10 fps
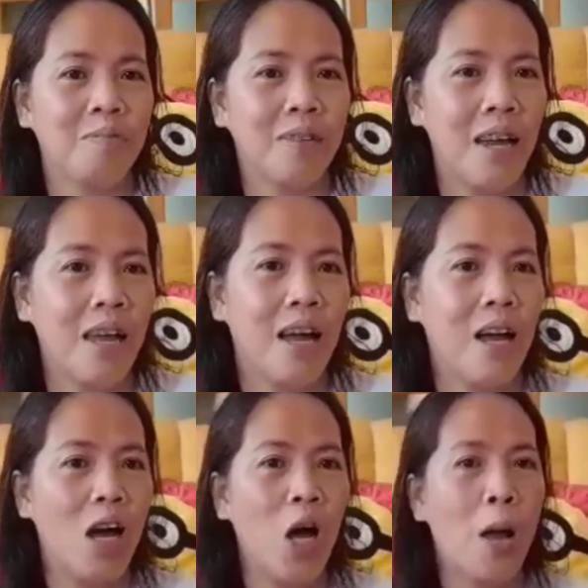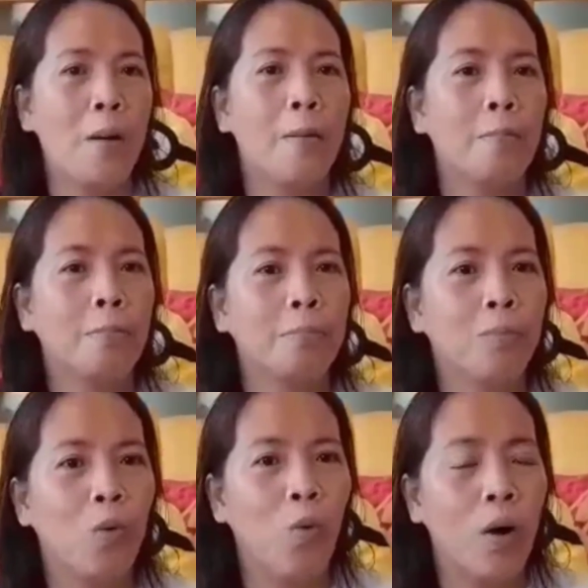Kaya,
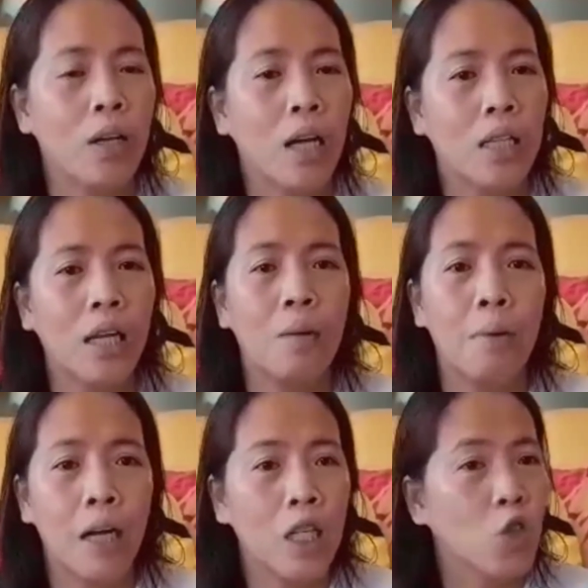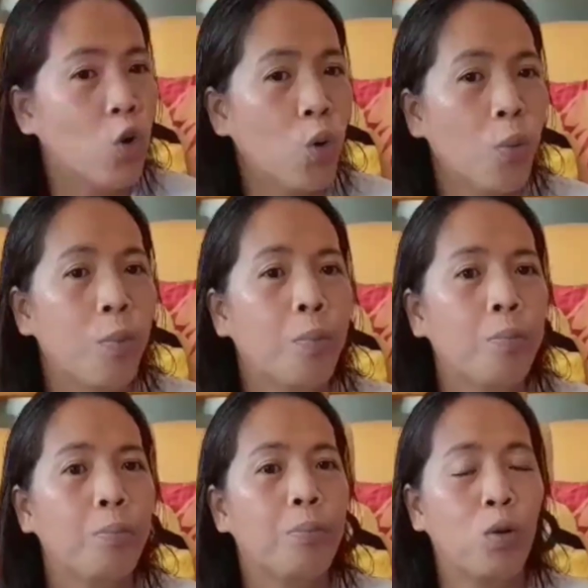wag natin labagin yung
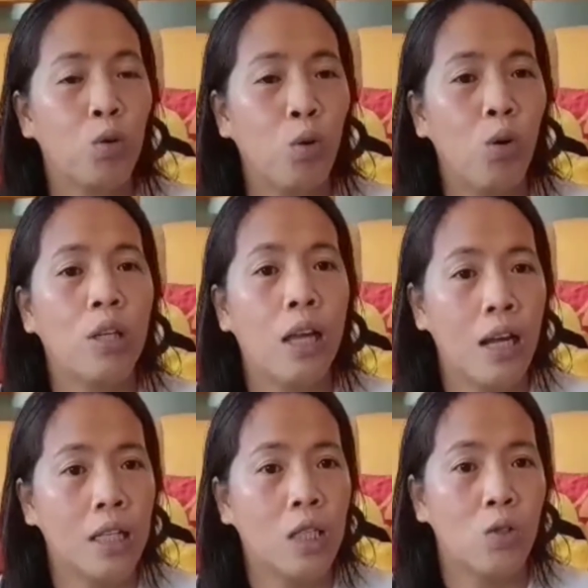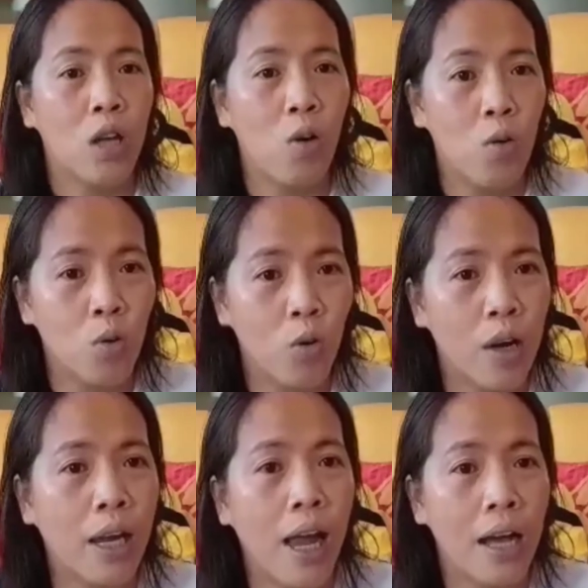protocol nila dito sa Hong Kong.
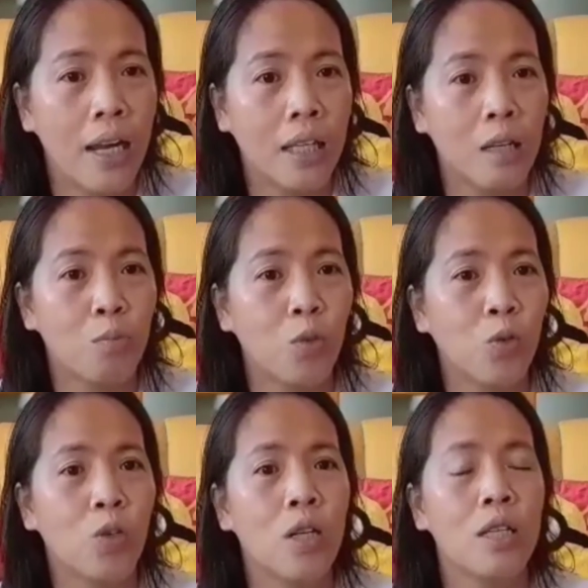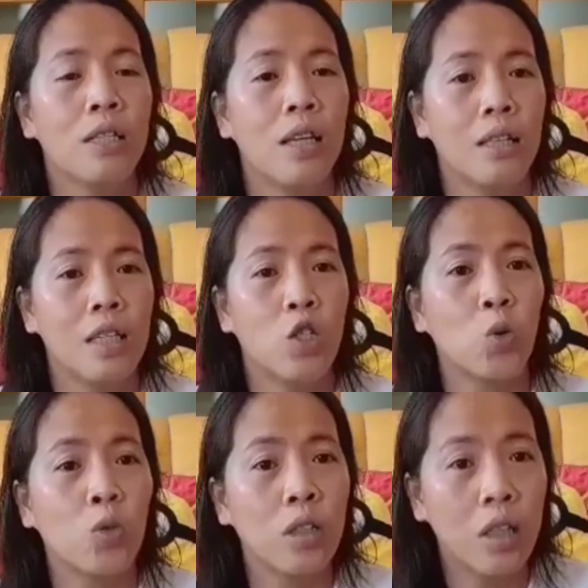Kailangan natin po nating
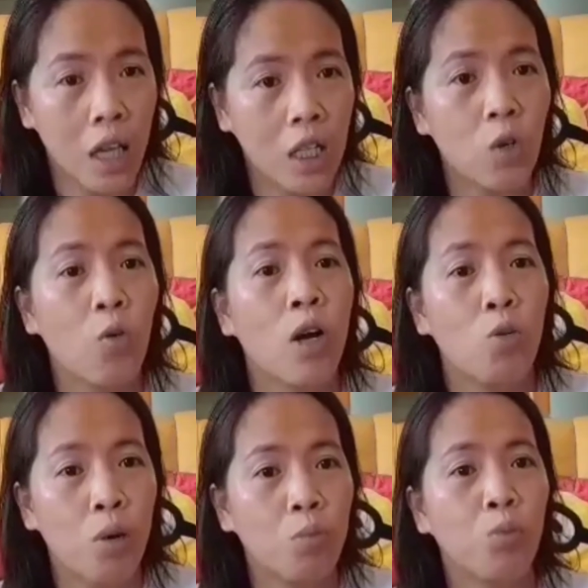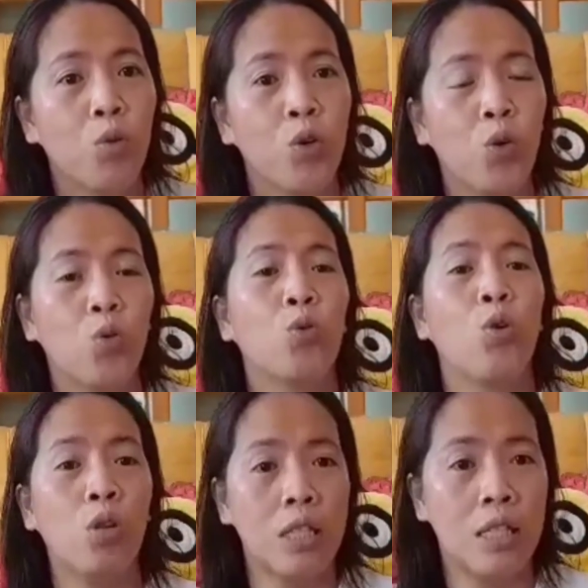sundin kung ano man po yung
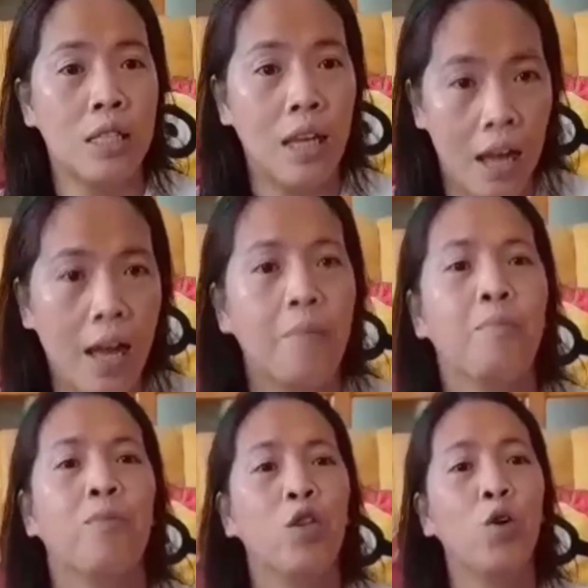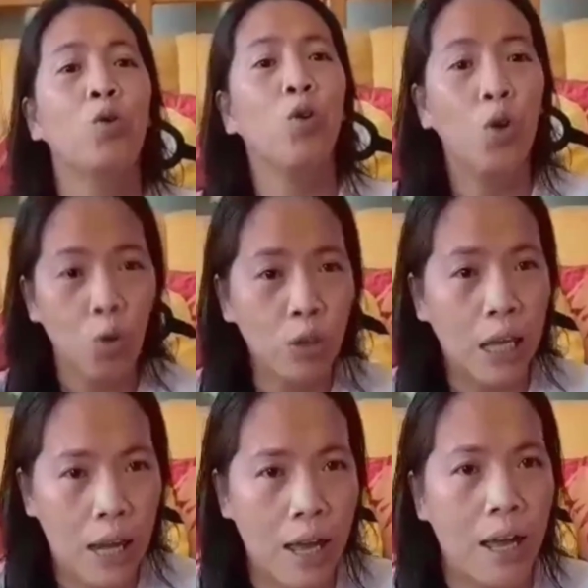rules nila, yung law
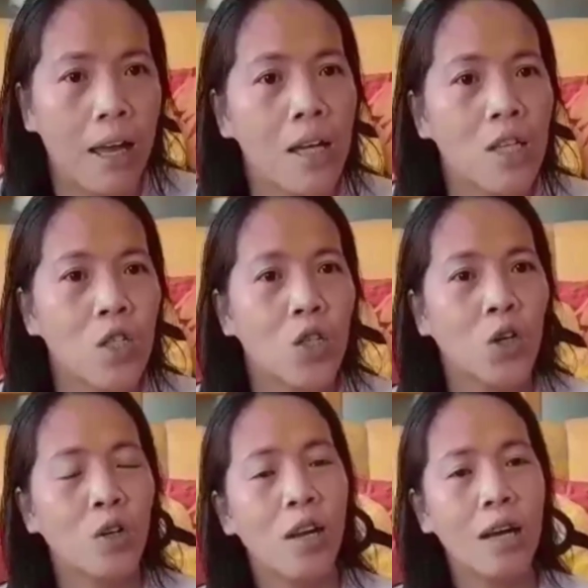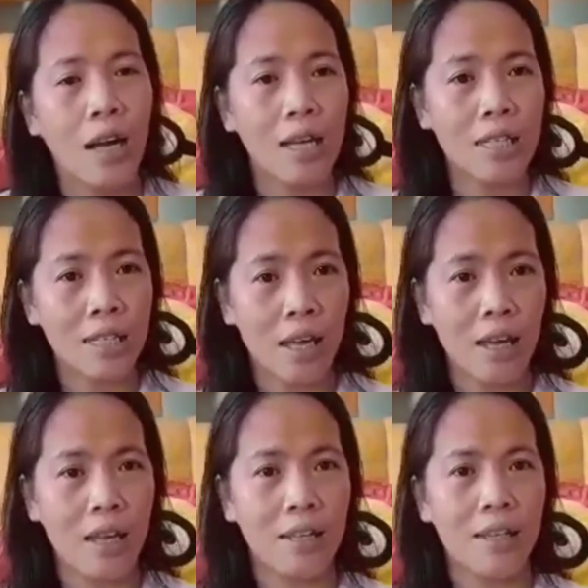nila. So, yun lang guys
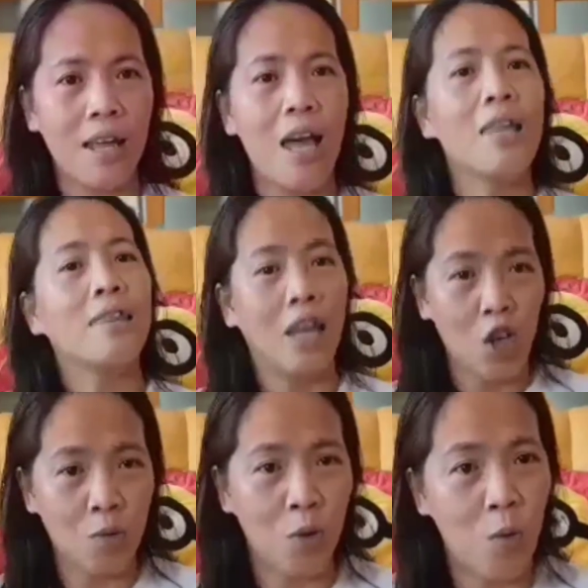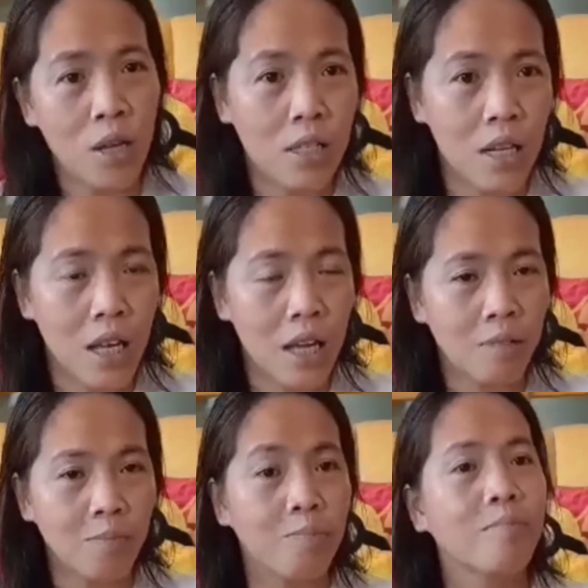and thank you for
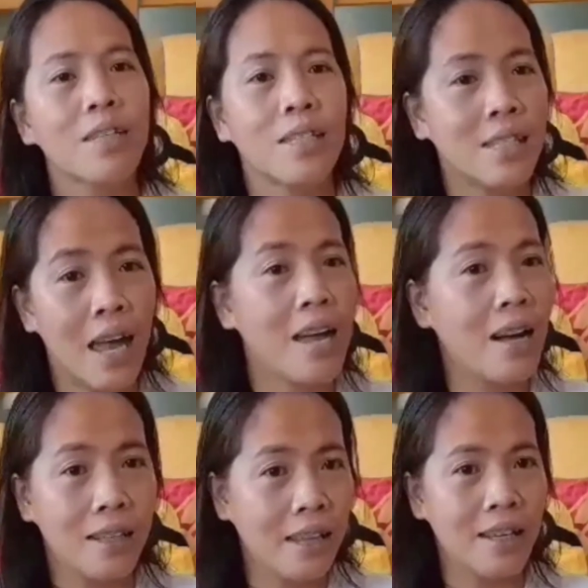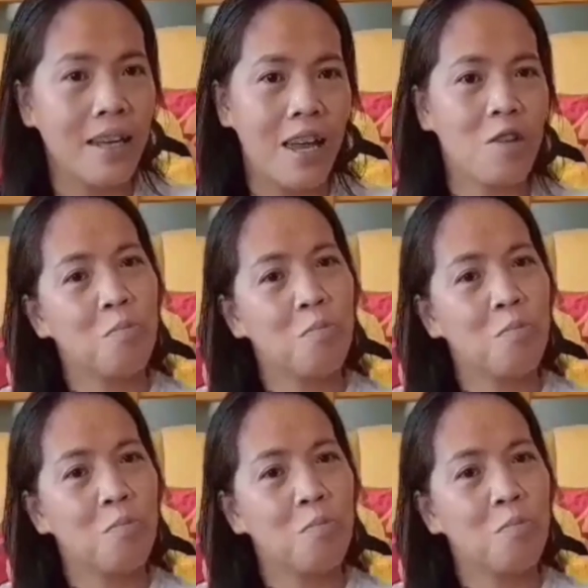watching. Sayang tingge.